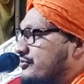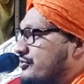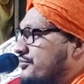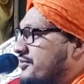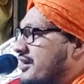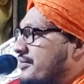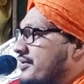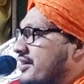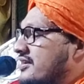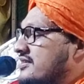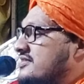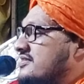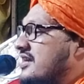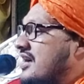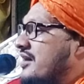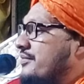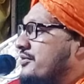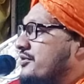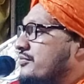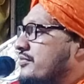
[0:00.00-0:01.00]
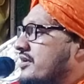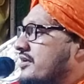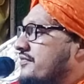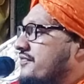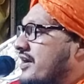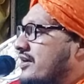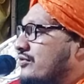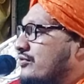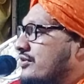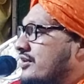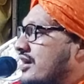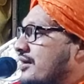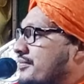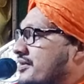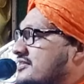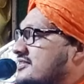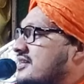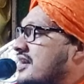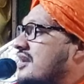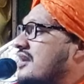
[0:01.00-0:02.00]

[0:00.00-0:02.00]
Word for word: তুমি আমার সাহাবি উমারে ফারুককে আমার